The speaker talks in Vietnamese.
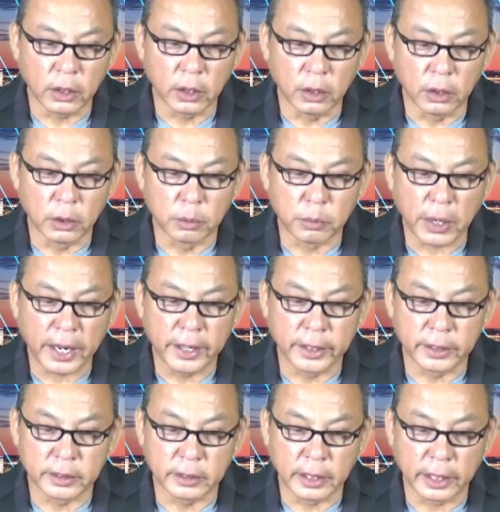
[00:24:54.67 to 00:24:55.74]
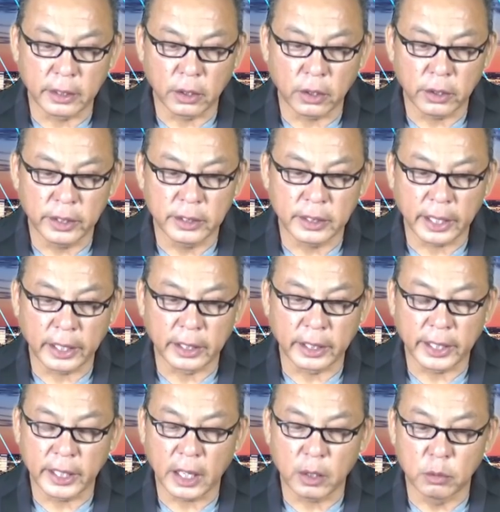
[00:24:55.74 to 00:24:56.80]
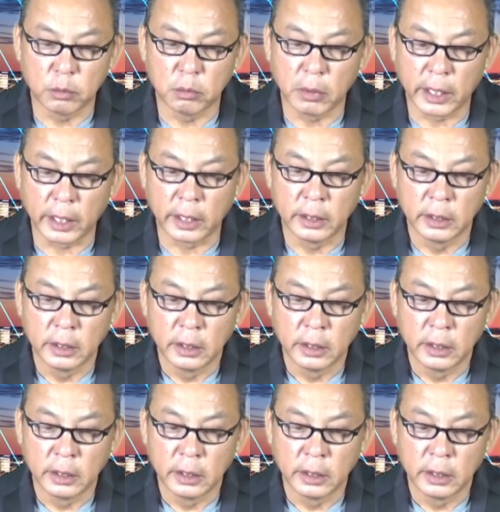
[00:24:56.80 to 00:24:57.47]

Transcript: O'Brien đã nói rằng cái ông mà